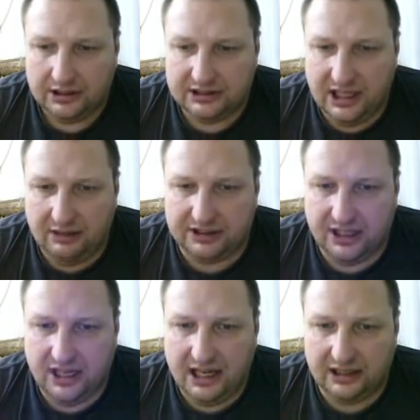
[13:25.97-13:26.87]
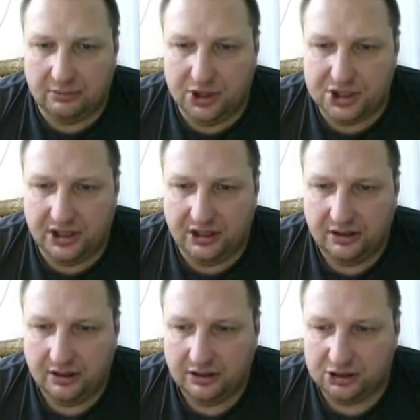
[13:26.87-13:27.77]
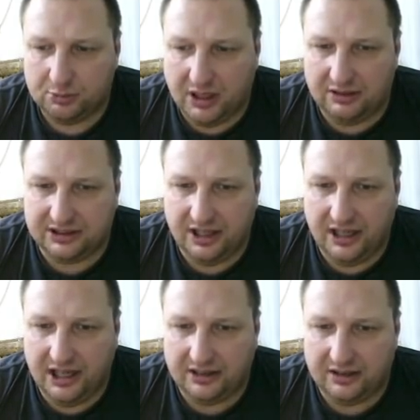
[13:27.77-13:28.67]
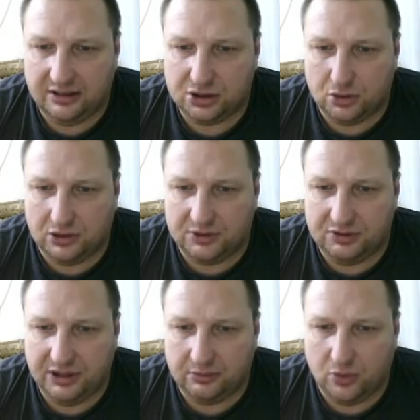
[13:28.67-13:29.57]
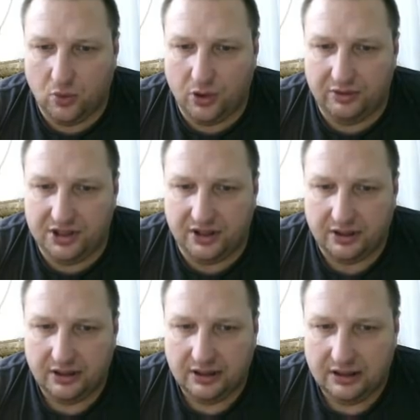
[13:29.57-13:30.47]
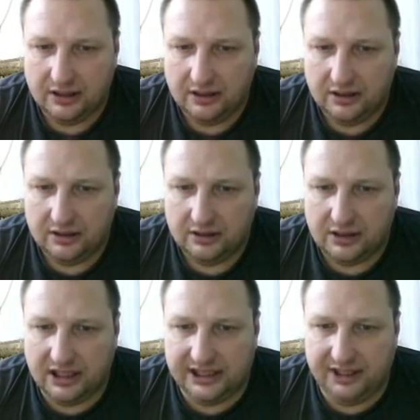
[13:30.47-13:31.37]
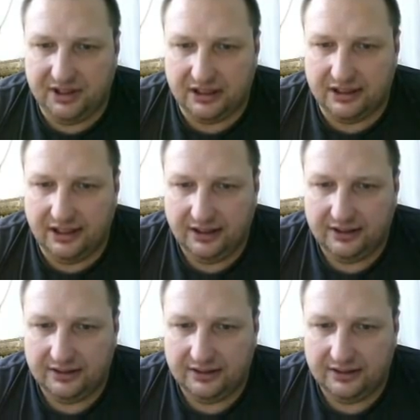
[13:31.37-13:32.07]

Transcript: Слева стреляет обычный, справа стреляет желтым цветом другой, видите? Красивенько, да?